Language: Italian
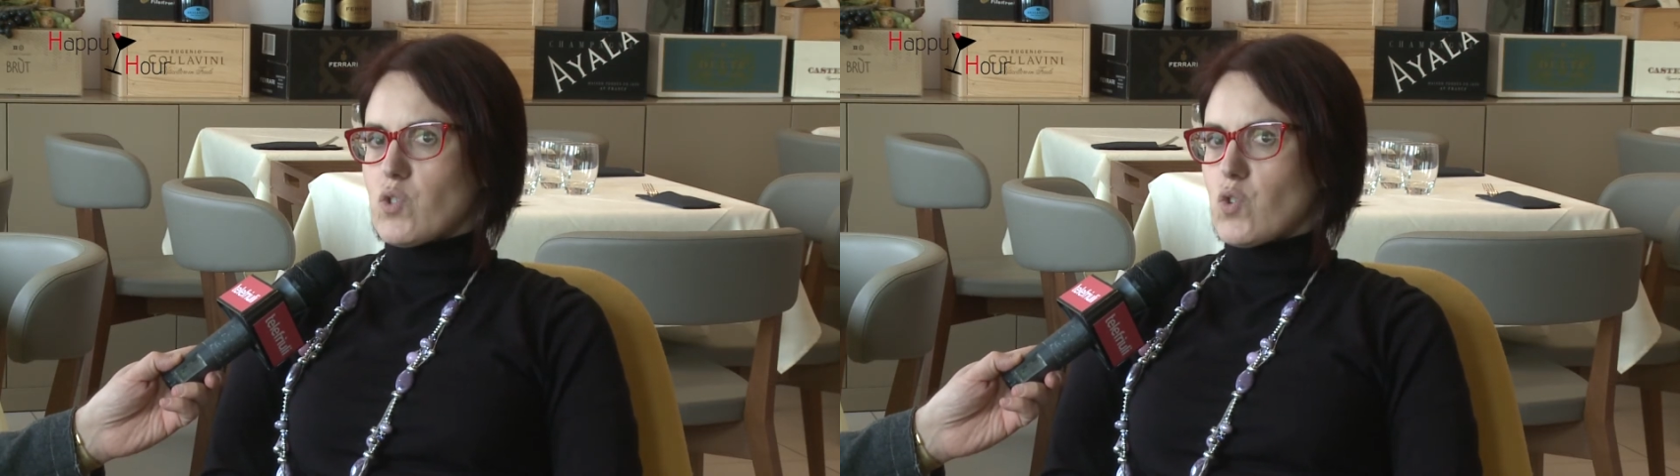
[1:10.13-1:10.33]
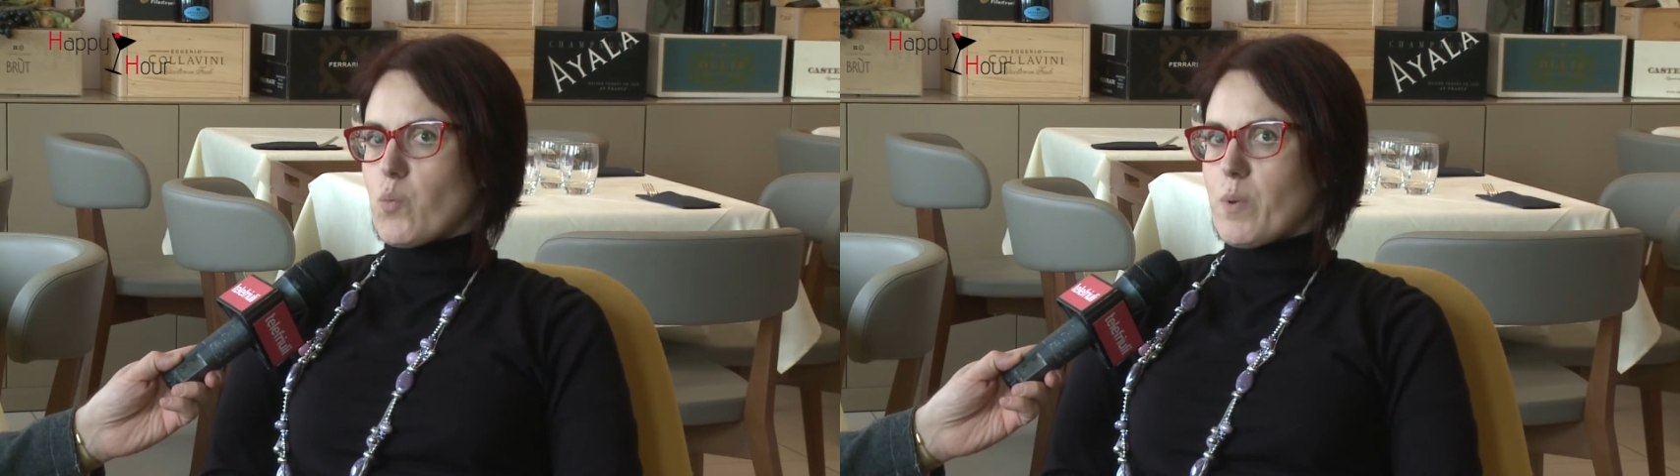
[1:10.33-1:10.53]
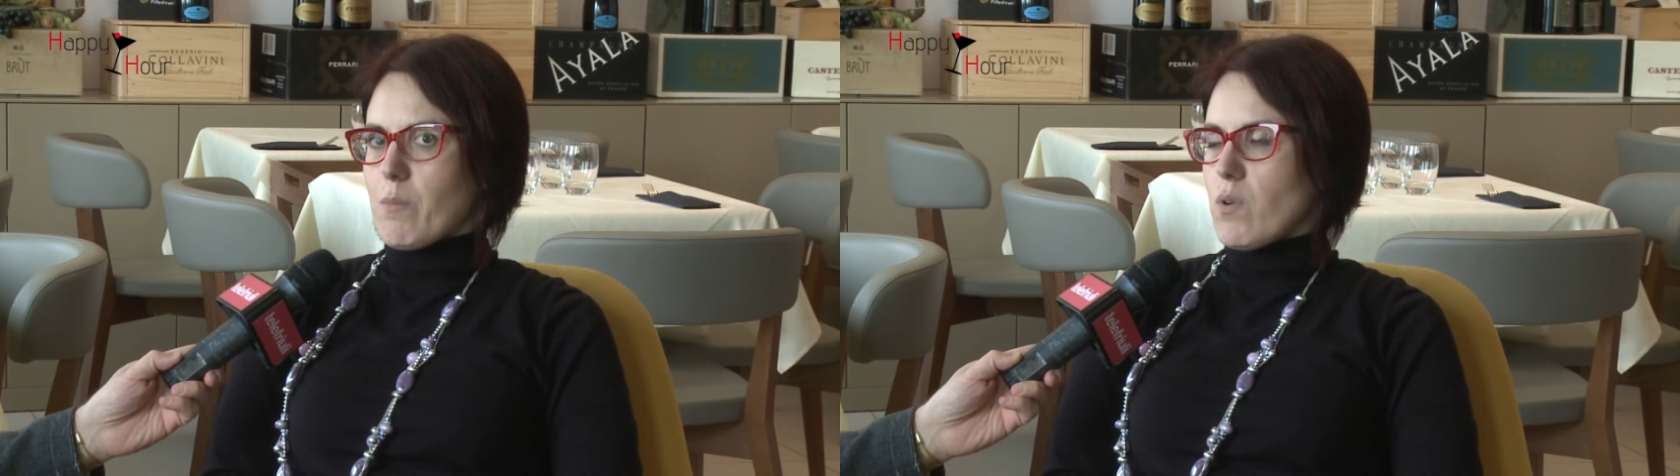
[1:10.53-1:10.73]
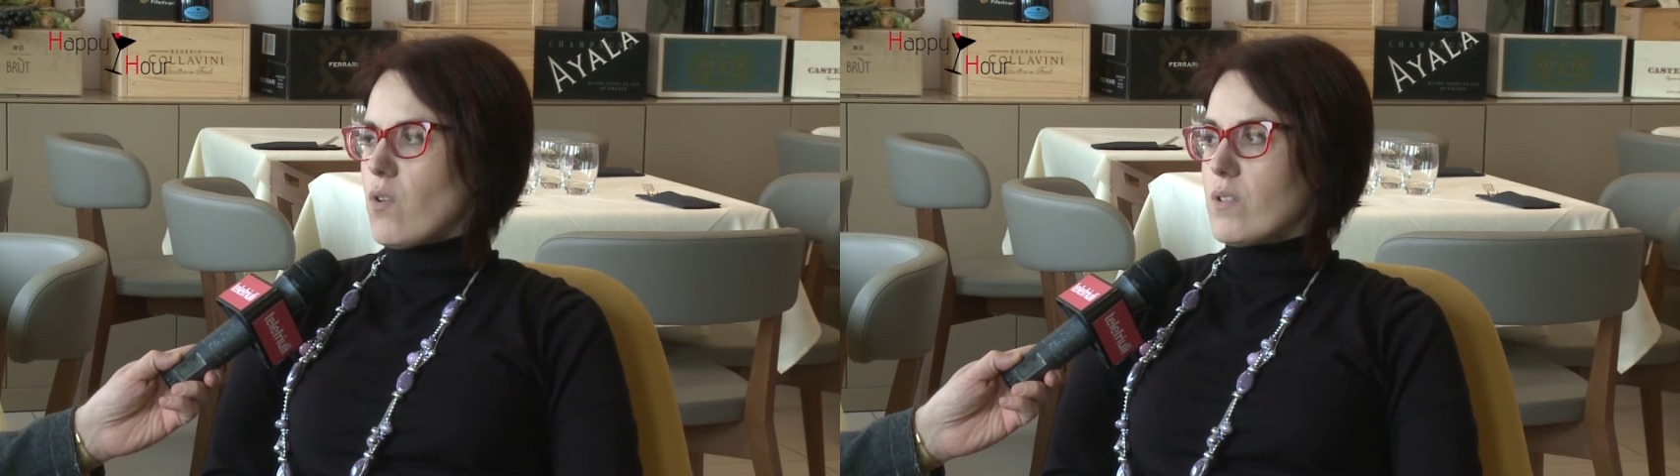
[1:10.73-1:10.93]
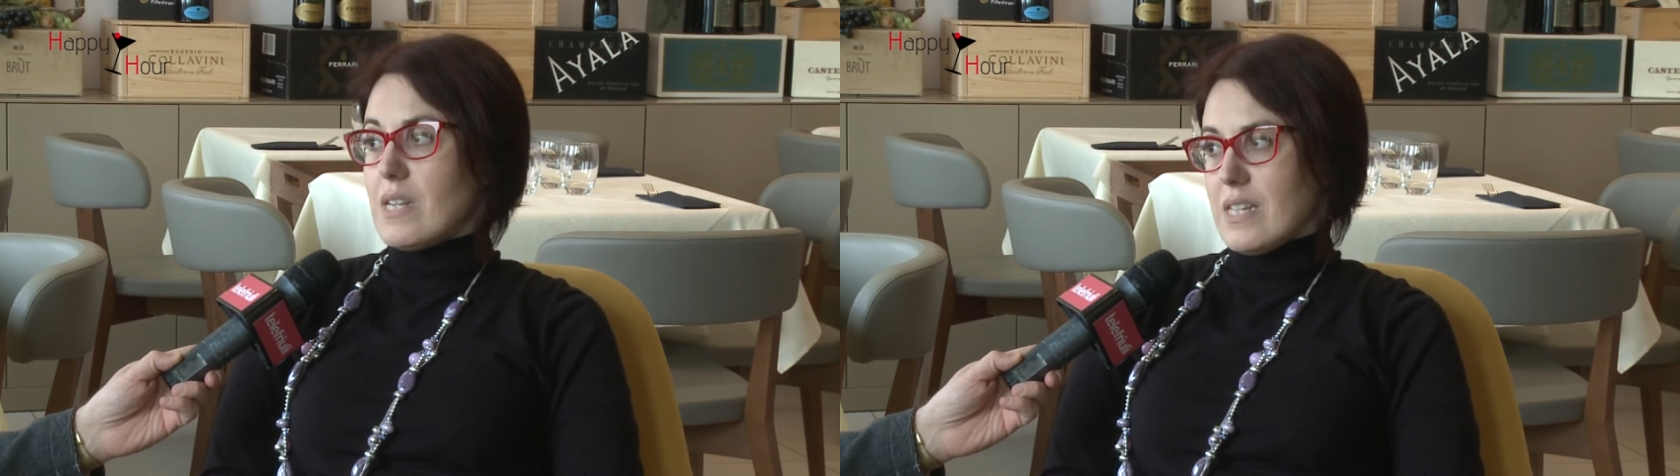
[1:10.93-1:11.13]
ci
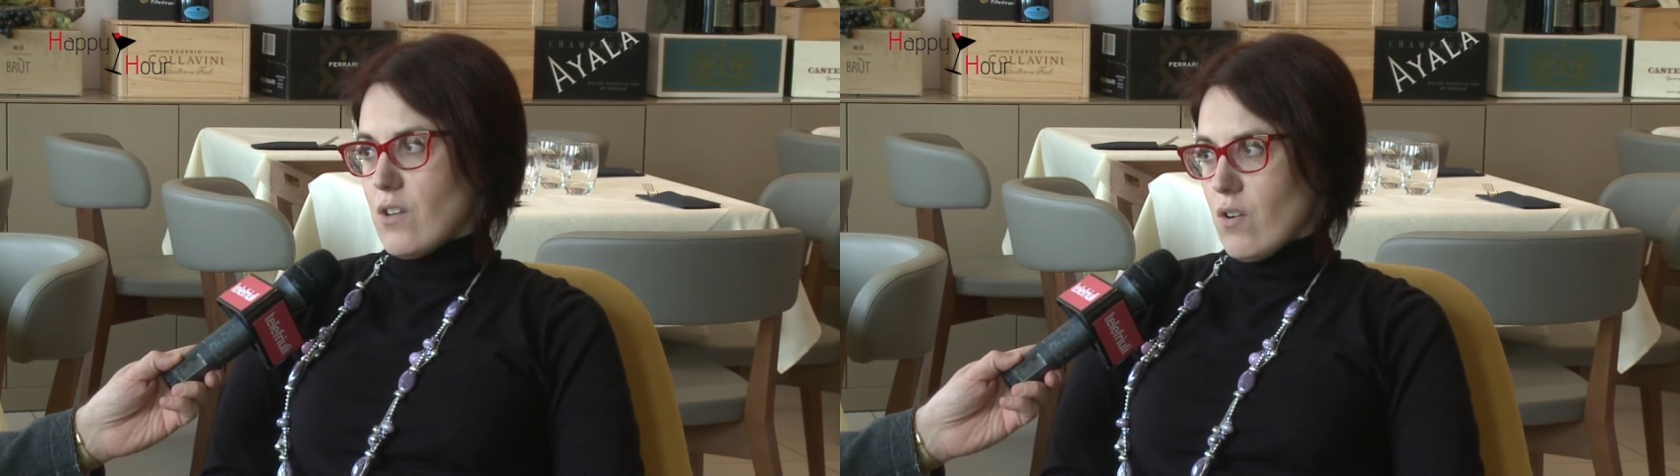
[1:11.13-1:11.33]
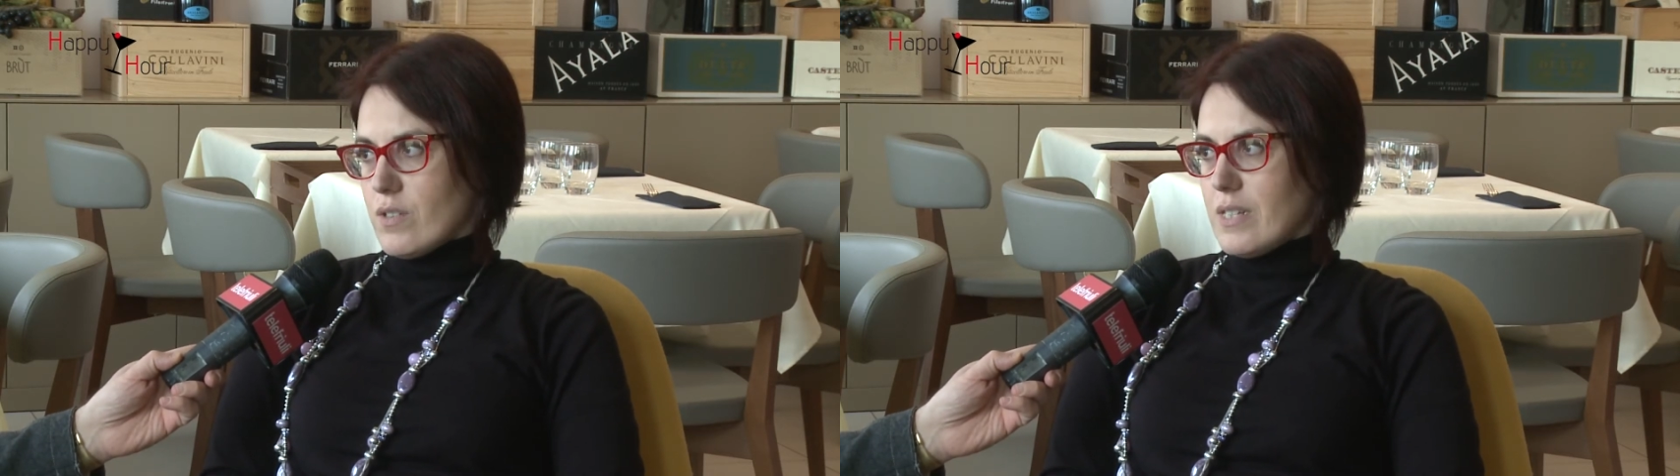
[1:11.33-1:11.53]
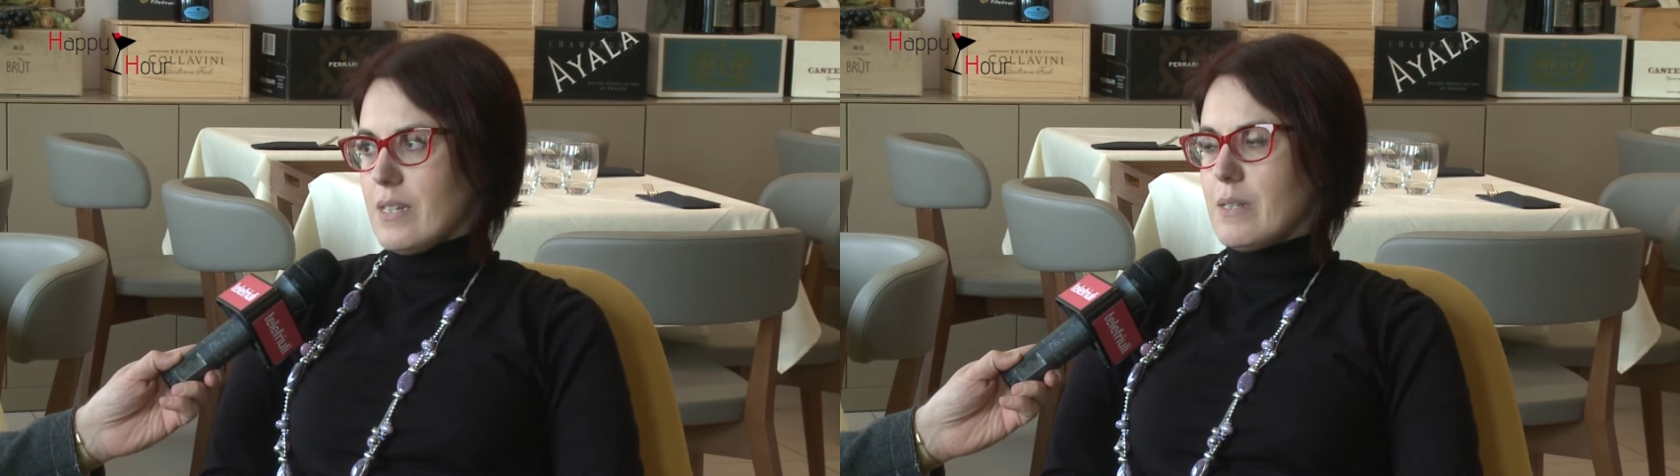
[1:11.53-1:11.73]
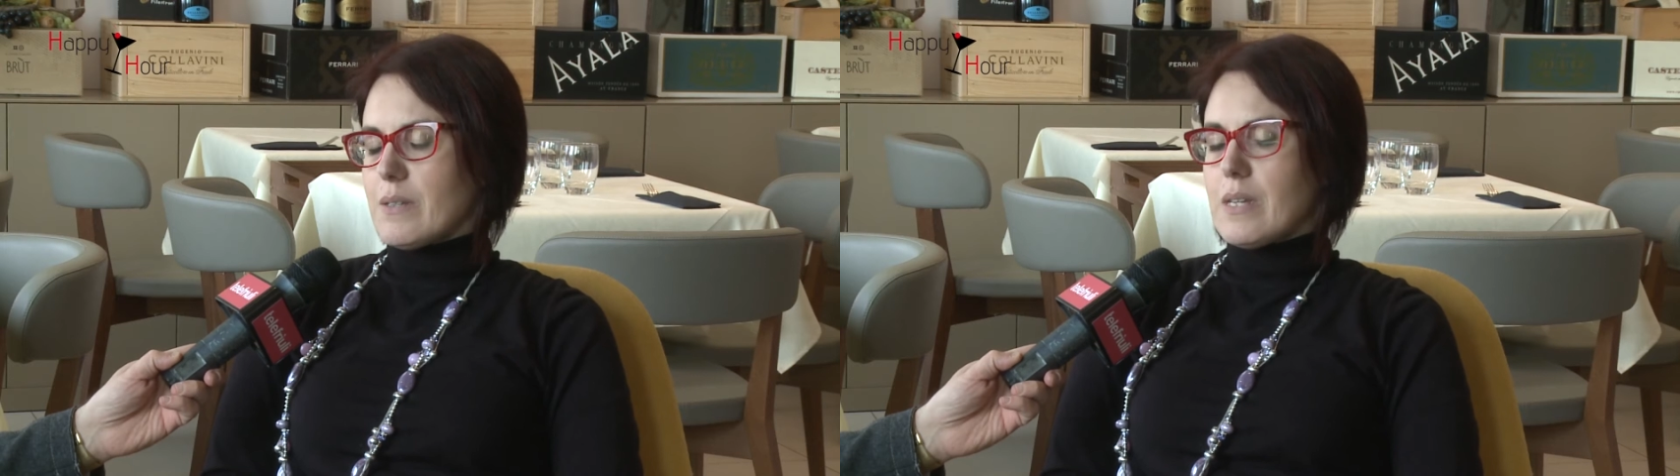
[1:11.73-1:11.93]
occupiamo delle donne